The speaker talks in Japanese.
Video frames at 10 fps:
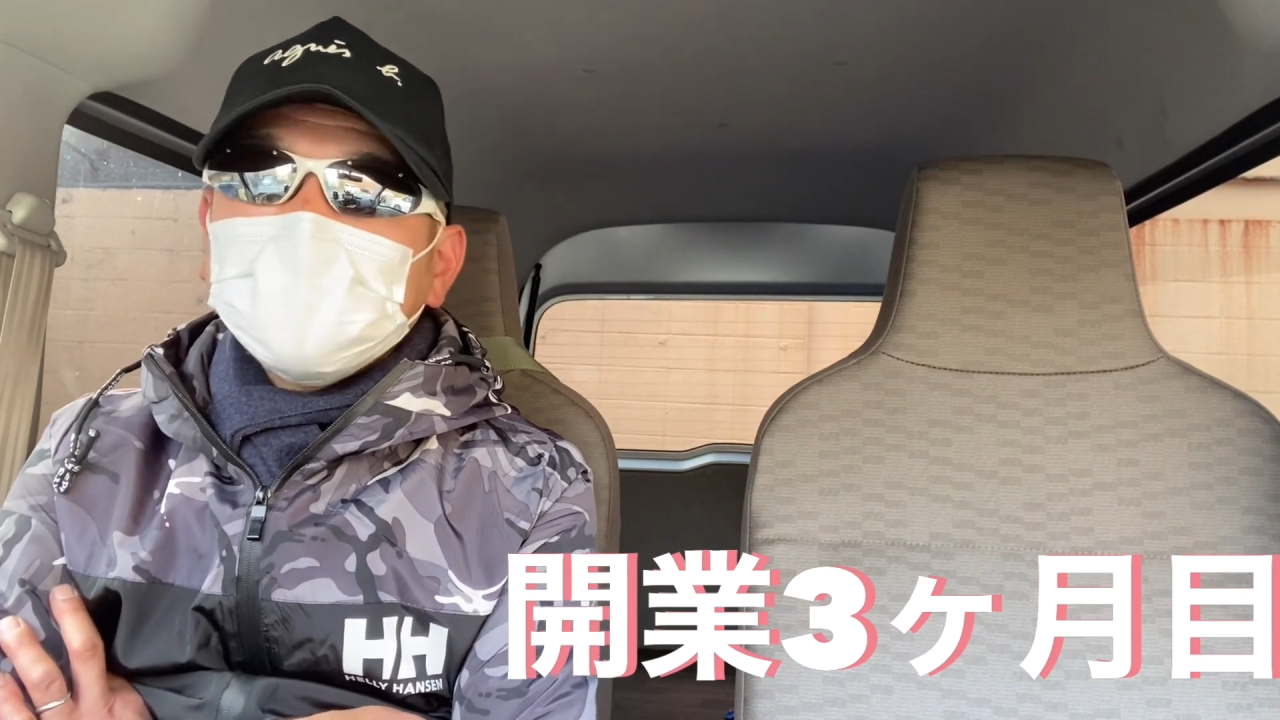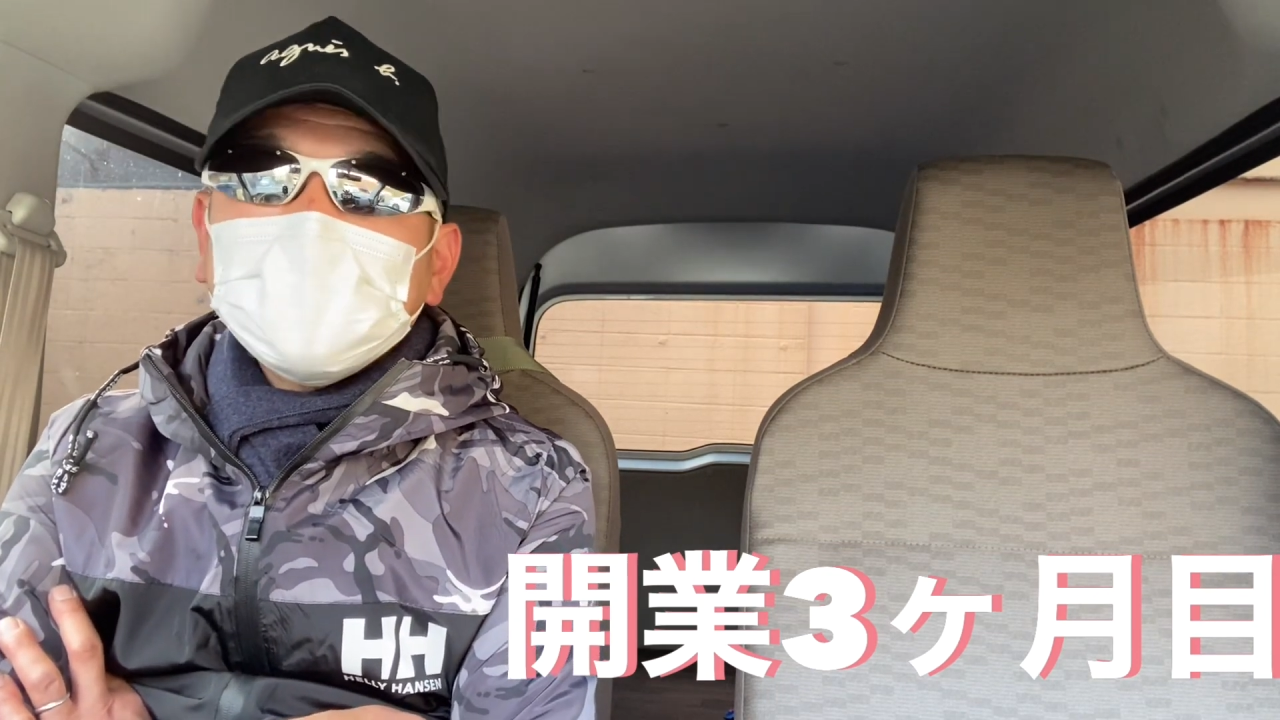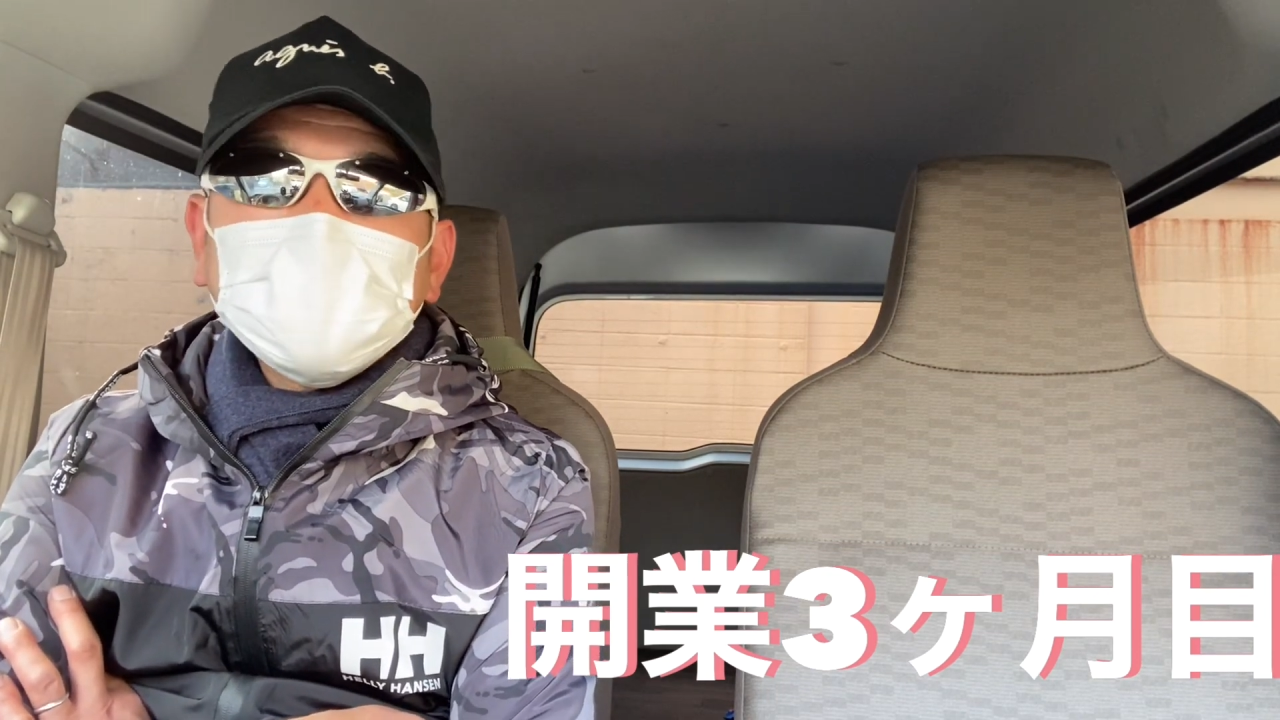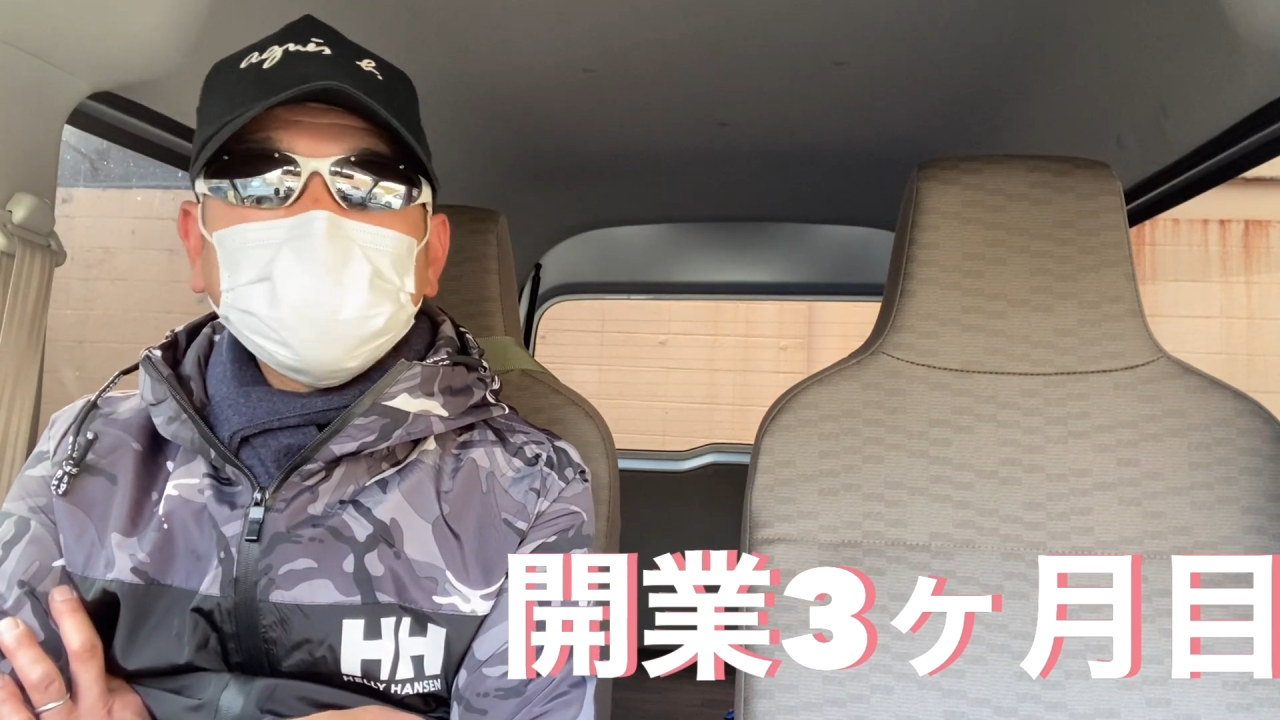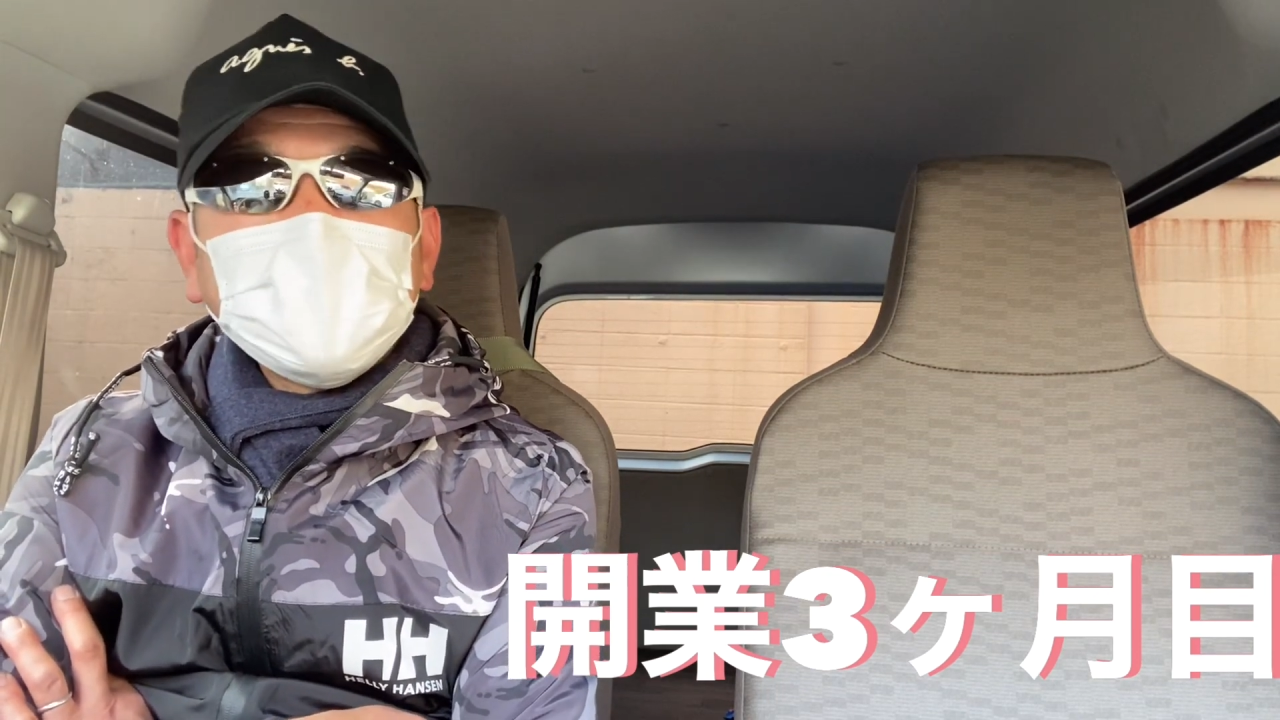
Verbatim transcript: が初